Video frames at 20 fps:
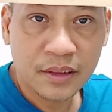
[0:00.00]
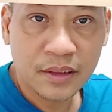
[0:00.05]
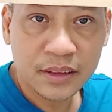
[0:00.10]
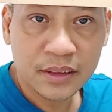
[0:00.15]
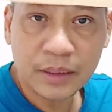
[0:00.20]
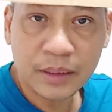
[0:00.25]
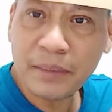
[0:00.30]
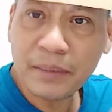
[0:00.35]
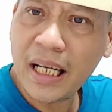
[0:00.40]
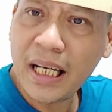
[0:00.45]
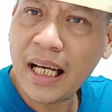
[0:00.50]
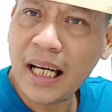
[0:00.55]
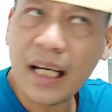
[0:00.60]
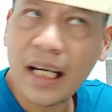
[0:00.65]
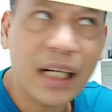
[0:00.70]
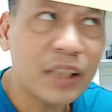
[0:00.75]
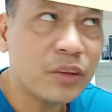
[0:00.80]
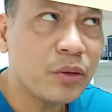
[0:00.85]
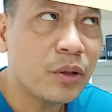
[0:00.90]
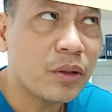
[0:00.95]
Sa mga
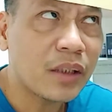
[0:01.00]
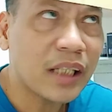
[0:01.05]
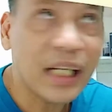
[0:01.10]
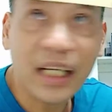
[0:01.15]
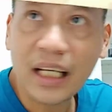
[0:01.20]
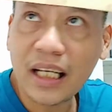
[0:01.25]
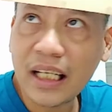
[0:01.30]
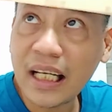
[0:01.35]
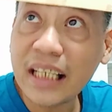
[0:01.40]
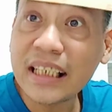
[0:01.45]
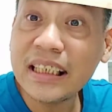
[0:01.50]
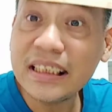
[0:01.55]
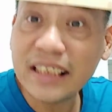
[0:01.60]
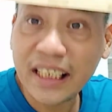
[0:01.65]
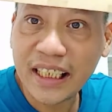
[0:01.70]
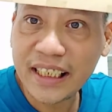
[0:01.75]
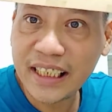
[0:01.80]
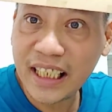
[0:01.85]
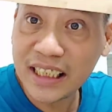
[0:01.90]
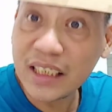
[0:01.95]
ano, arin
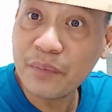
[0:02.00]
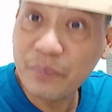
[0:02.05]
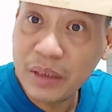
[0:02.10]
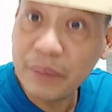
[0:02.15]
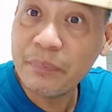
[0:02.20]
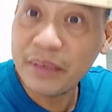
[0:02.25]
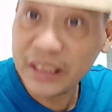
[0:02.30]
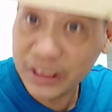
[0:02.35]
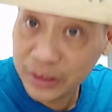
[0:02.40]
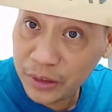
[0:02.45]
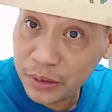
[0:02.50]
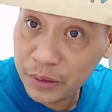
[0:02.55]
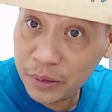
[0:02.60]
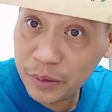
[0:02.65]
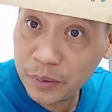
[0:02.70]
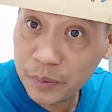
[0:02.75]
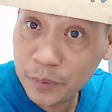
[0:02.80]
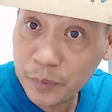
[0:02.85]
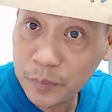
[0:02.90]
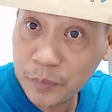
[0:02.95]
din na eh, nabibili
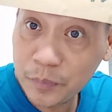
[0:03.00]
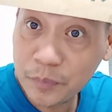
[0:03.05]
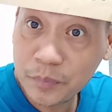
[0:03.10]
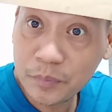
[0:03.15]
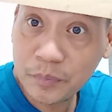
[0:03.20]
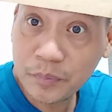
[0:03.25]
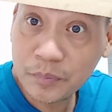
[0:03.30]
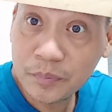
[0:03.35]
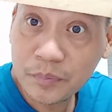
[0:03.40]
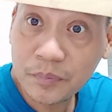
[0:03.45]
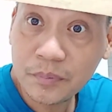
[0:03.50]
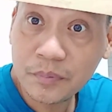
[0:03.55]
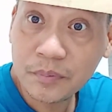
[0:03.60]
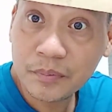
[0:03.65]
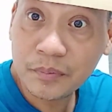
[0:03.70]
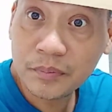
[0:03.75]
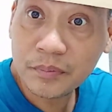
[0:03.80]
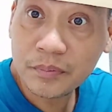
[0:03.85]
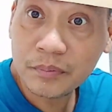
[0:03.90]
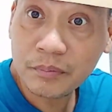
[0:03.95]

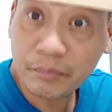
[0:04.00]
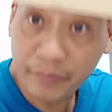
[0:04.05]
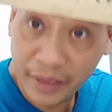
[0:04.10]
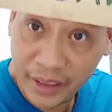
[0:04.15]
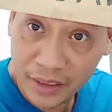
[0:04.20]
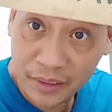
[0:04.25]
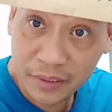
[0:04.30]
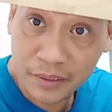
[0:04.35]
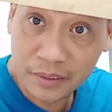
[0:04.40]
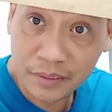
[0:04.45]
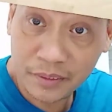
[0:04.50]
ito. Pero,